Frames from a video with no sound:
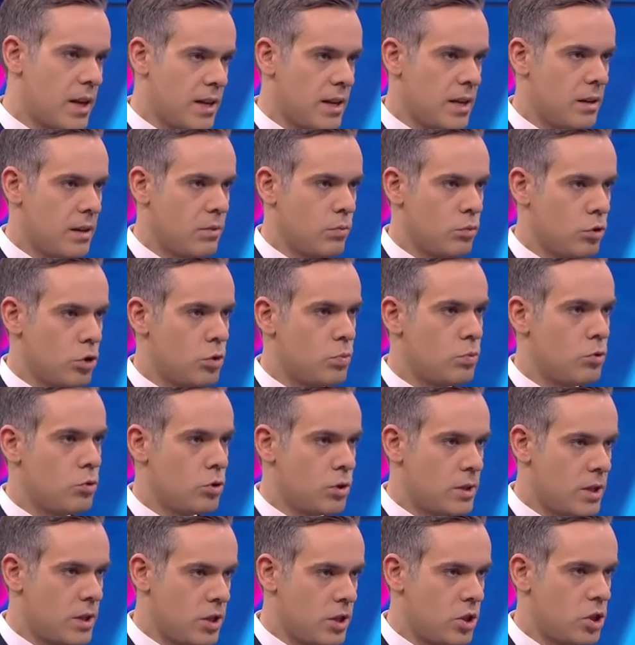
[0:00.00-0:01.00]
bir rally, müthiş bir
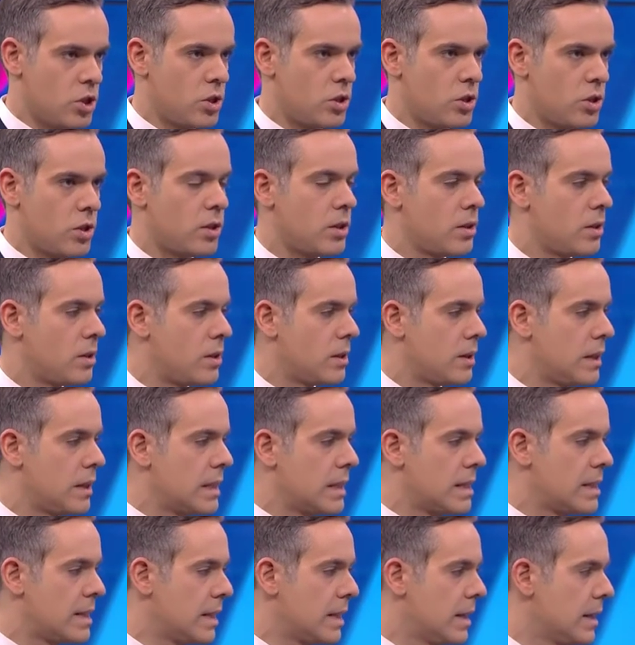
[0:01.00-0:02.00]
yükseliş e,
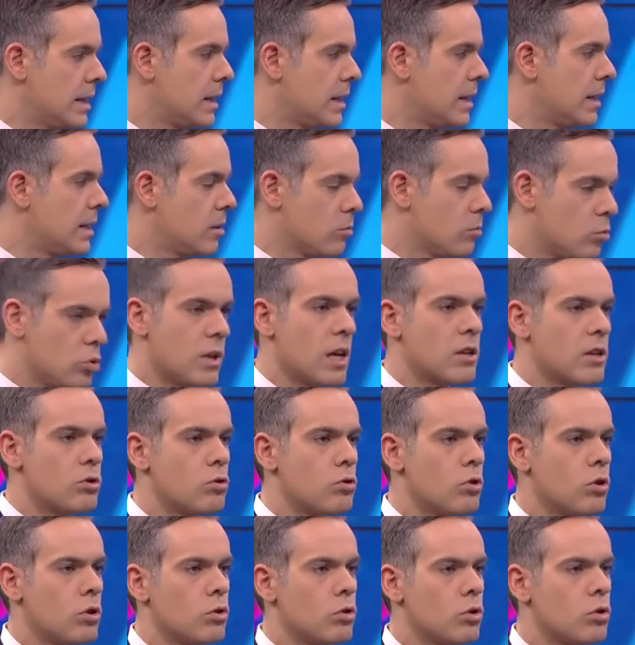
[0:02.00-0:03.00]
hızı. Bundan
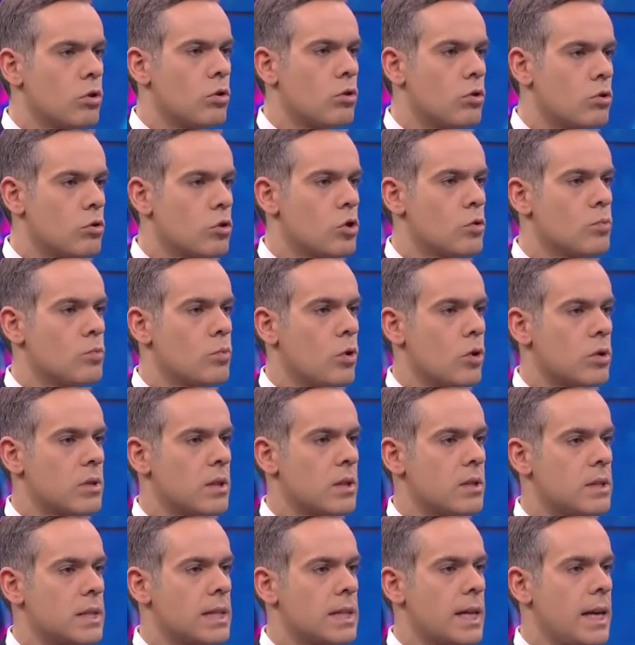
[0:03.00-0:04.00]
sonra ne görüyorsunuz
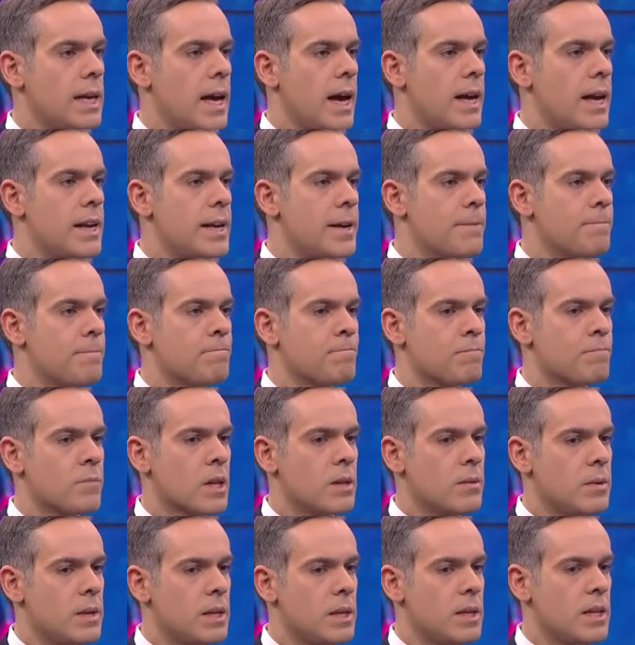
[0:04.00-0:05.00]
borsa açısından? Yani
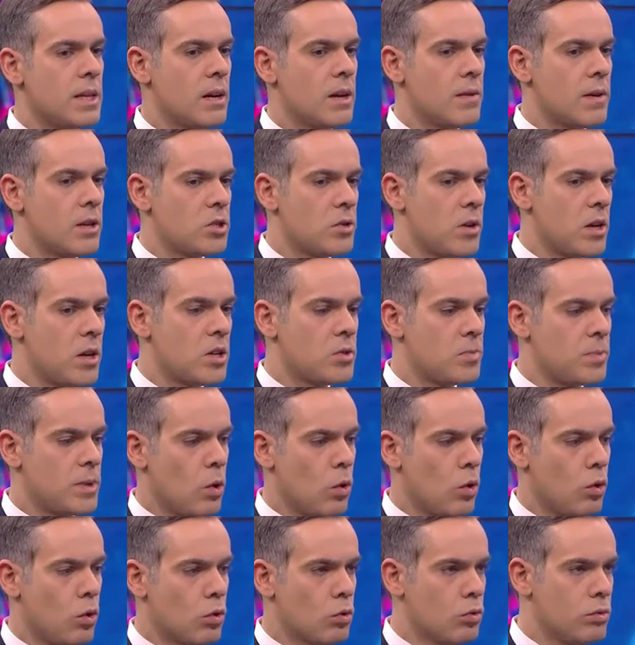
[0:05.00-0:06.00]
bir yavaş yavaş bir
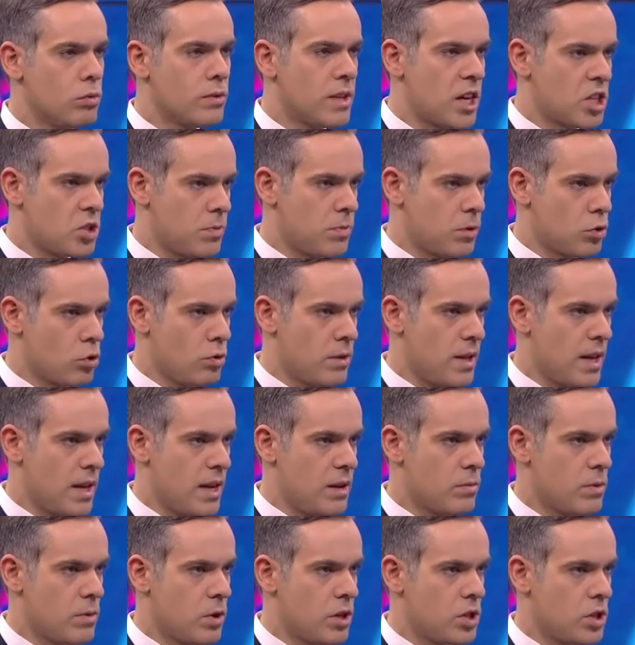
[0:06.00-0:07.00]
olgunlaşma
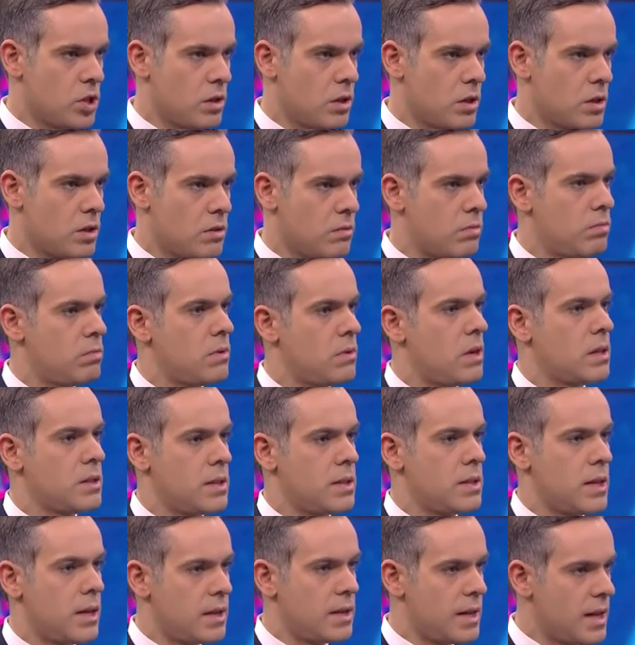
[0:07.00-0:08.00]
günleri mi yaşanır?
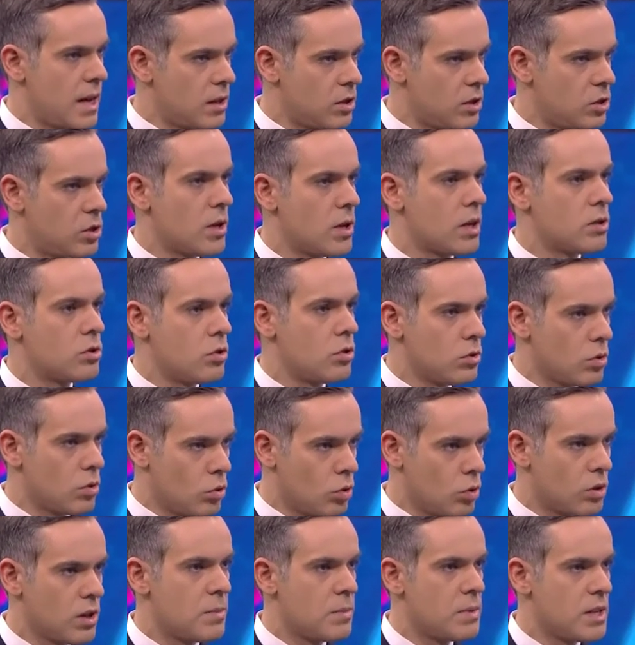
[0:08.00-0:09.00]
Biraz yani realizasyonlar
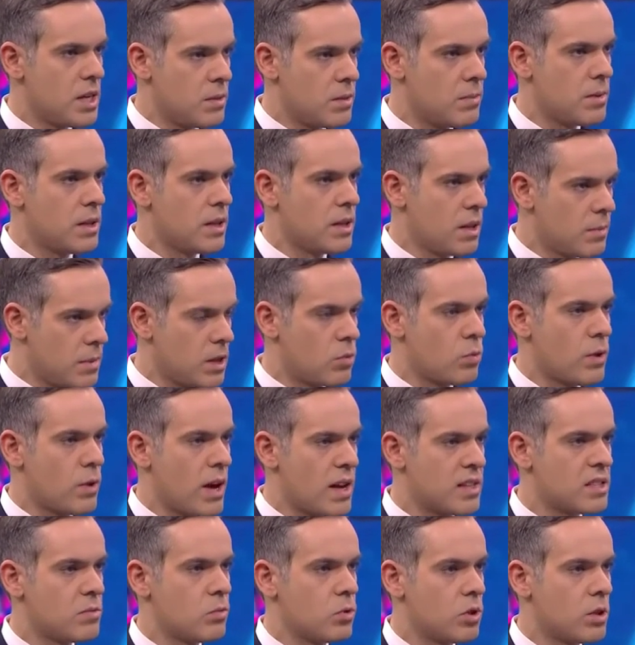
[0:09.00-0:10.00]
olabilir mi? Tabii ki bu
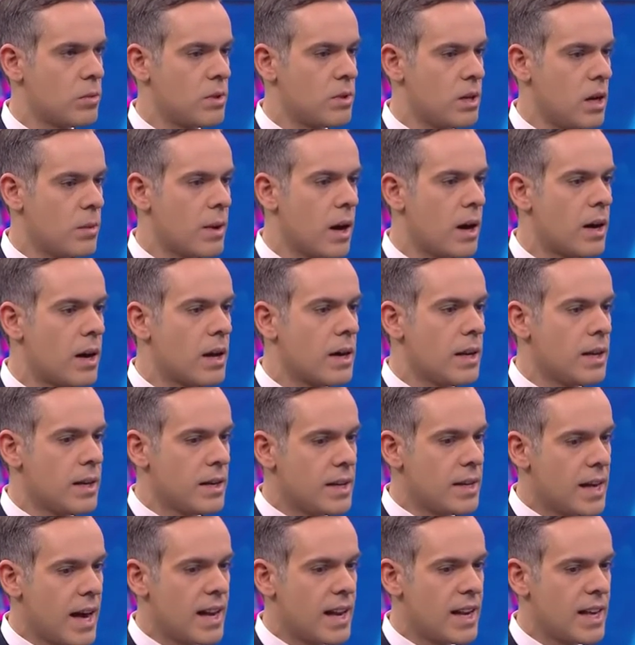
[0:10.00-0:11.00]
yazma olabilir ama
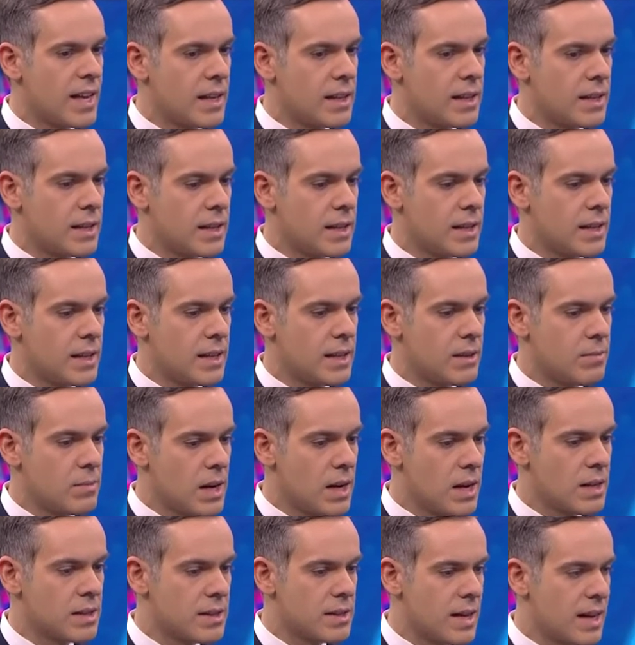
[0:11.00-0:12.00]
yani e,
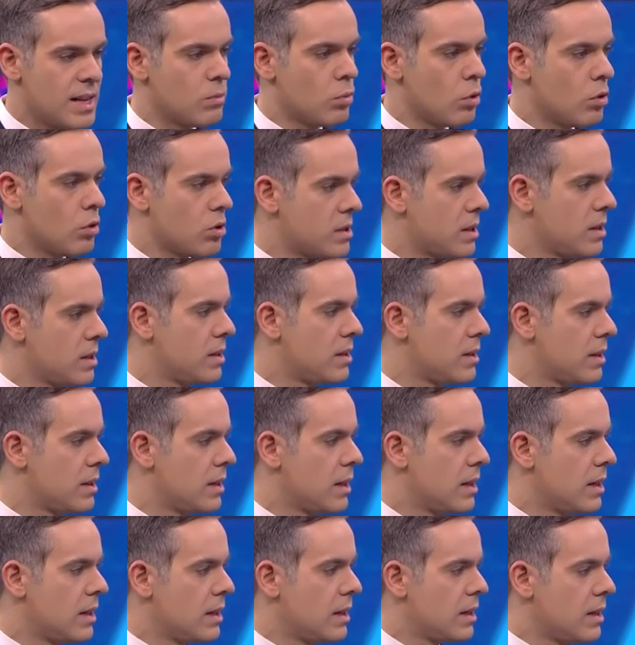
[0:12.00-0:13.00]
biraz da hani borsanın
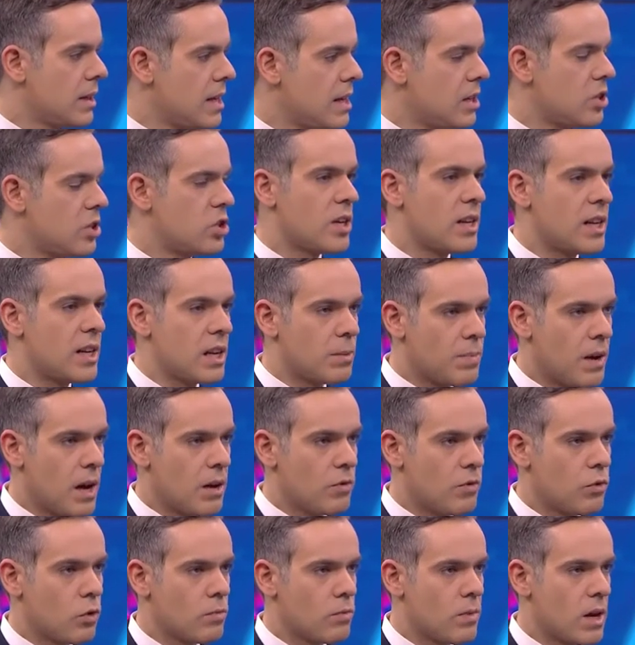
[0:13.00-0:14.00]
ilk çeyrek
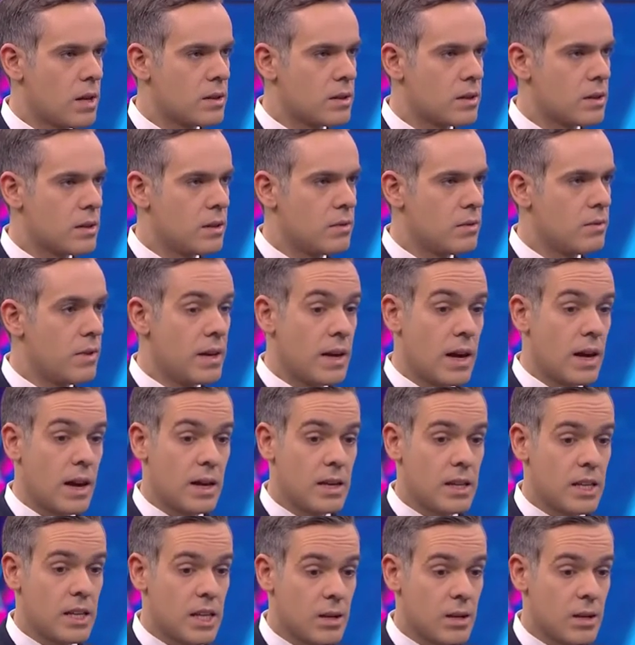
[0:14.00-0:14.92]
performansı veya